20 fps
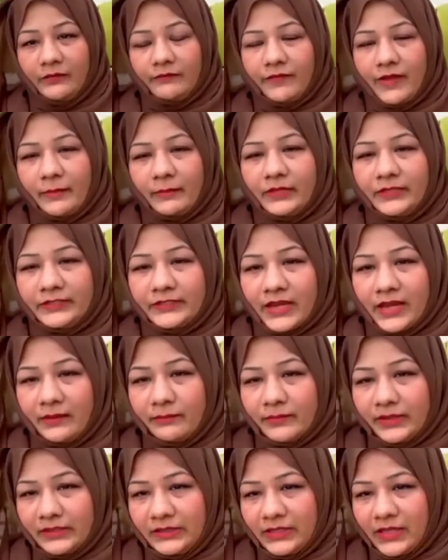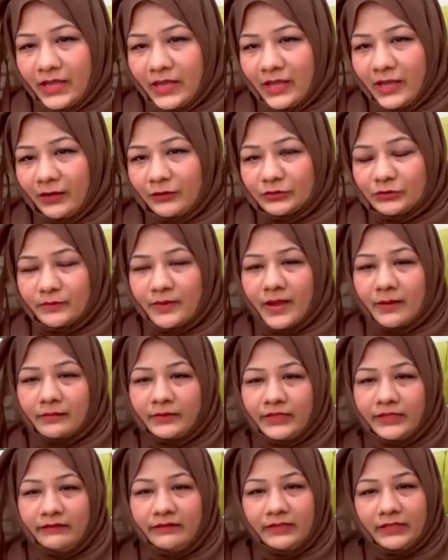एक फैमिली टाइम बनता है उसमें आप
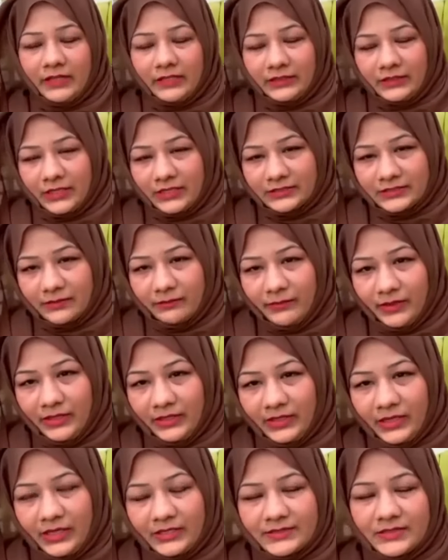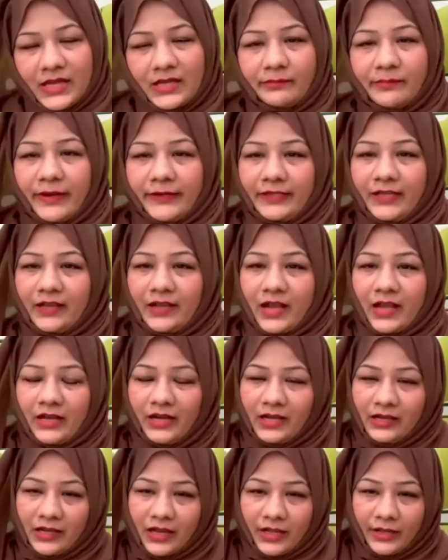टीवी देखते हैं सब मिलके साथ बैठ के
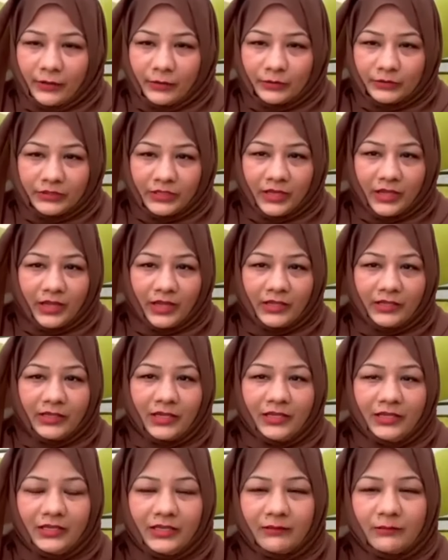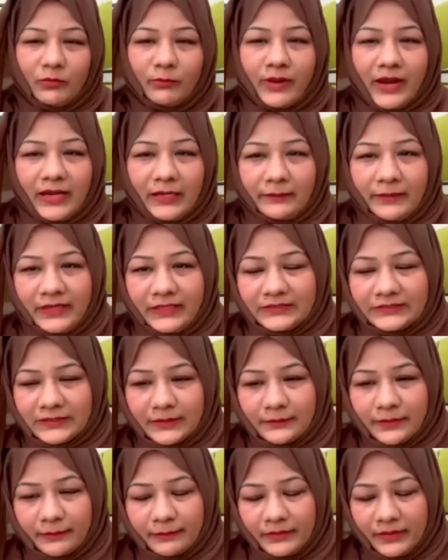खाना खा रहे होते हैं ये नहीं कि मोबाइल में ही
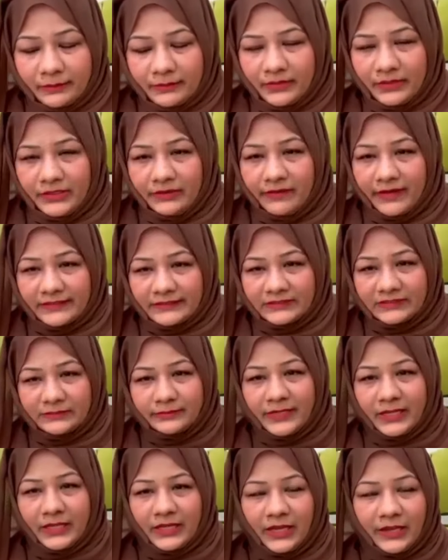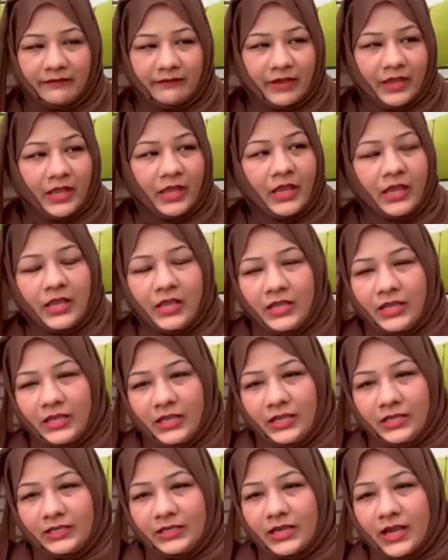सब अपनी अपनी डिवाइसेस में लगे हुए हैं
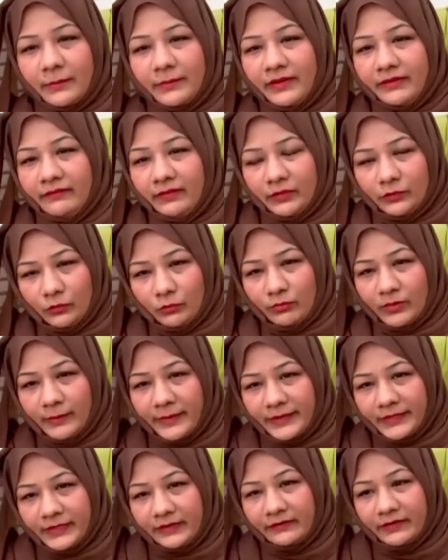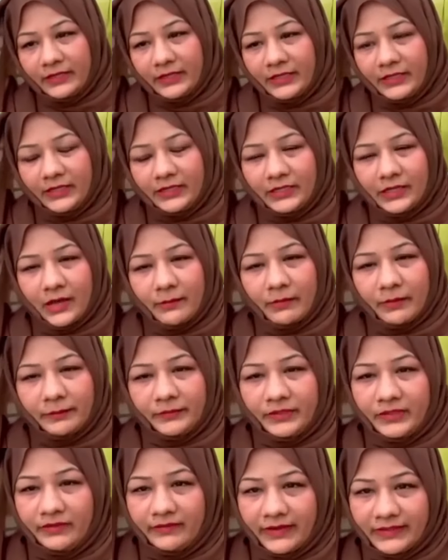एक ही आप लिविंग रूम में बैठे हुए हैं लेकिन आप
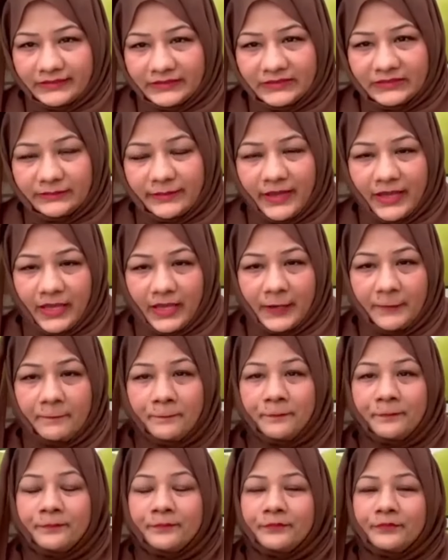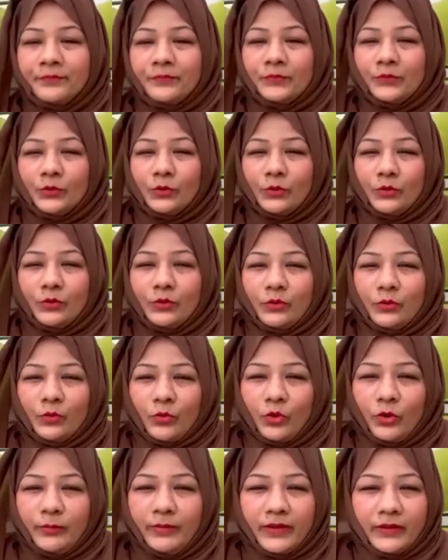अपनी डिवाइसेज में हैं तो
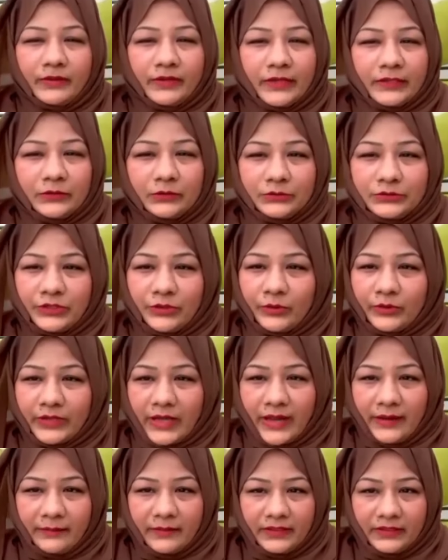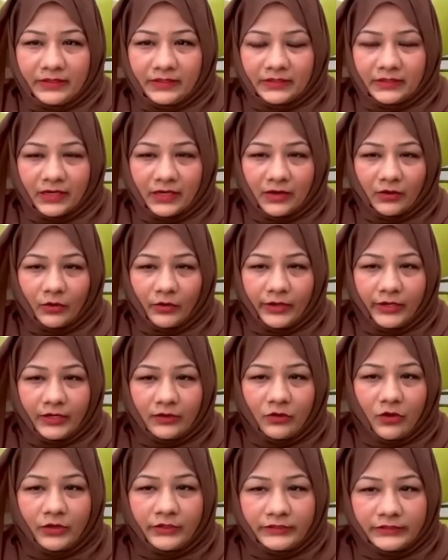कोई भी एक दूसरे को टाइम नहीं देता और एक
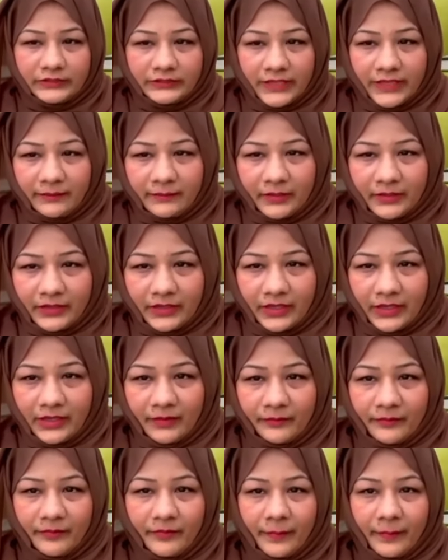क्वालिटी टाइम रखें